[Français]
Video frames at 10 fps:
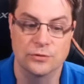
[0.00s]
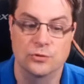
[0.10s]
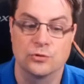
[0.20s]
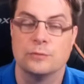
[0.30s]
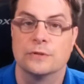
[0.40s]

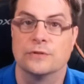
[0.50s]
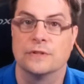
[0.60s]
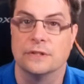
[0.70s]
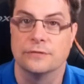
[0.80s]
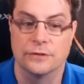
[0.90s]
son numéro de
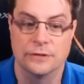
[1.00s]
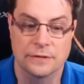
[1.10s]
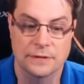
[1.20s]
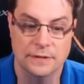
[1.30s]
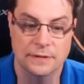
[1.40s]
téléphone,
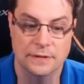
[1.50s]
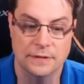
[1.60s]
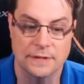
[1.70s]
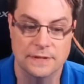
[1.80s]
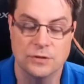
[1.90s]

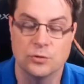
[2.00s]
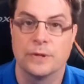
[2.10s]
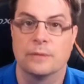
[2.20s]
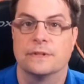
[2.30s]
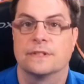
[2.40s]
et ce qui nous
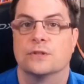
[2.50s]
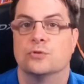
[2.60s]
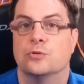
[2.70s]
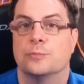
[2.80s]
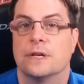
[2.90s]
permettra de
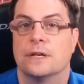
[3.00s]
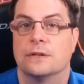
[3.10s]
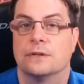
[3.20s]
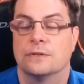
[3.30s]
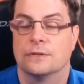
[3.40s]
ne pas
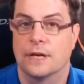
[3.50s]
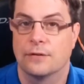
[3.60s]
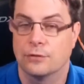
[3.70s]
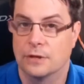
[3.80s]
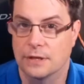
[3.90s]

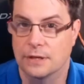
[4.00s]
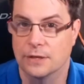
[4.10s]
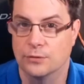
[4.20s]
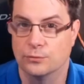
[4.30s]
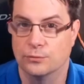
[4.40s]
avoir à
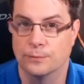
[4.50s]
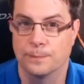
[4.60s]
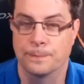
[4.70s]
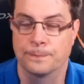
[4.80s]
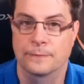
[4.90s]
nous
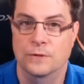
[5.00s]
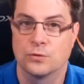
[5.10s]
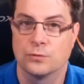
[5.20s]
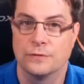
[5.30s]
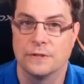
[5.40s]

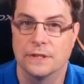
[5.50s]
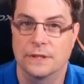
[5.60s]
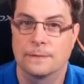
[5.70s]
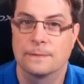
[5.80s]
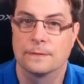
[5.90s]
souvenir
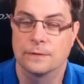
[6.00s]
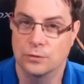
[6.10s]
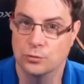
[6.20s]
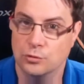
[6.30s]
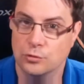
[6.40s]

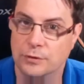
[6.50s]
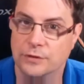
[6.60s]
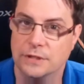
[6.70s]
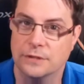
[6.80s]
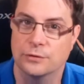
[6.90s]
du numéro de
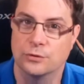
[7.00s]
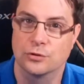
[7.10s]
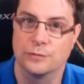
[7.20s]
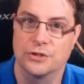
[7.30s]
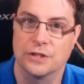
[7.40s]
téléphone de
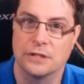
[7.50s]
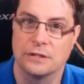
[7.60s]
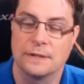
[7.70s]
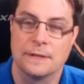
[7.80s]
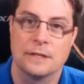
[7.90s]
Jean-Michel,
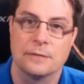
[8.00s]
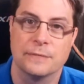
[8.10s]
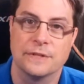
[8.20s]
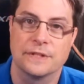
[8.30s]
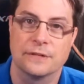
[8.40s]

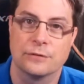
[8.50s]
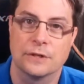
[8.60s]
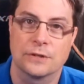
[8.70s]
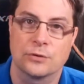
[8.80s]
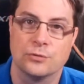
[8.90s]
mais
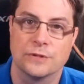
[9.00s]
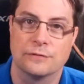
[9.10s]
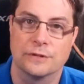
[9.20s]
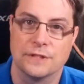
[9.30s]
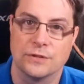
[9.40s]
savoir que nous
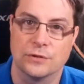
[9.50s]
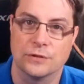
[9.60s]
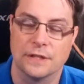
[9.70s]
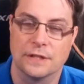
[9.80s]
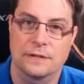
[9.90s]
avons un
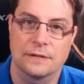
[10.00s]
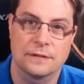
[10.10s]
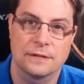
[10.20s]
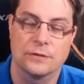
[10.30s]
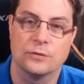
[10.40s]
dictionnaire
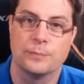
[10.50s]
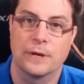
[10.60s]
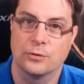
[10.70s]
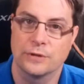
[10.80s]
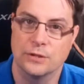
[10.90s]
par
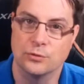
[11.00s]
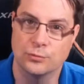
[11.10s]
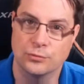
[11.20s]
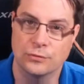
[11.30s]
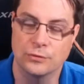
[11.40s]
lequel nous
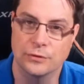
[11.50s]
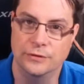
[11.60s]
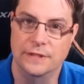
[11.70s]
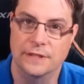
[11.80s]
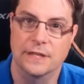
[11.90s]
pourrons
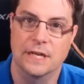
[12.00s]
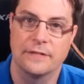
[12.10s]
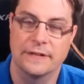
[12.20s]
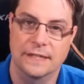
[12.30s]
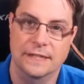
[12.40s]
rentrer
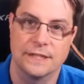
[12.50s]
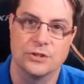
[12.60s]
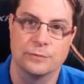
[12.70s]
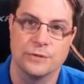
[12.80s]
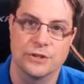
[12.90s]
avec la clé
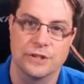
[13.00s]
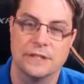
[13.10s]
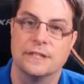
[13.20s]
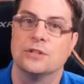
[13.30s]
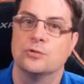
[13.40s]
Jean-Michel
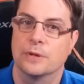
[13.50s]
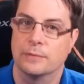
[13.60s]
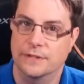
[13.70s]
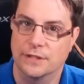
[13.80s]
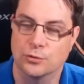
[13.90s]
et qui nous
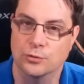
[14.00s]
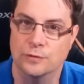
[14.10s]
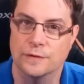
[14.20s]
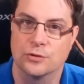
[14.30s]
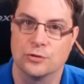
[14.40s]
permettra de
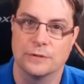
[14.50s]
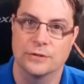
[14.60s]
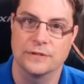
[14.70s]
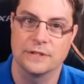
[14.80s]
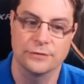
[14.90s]
retrouver son numéro
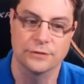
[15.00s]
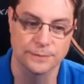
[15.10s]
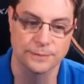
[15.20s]
de téléphone.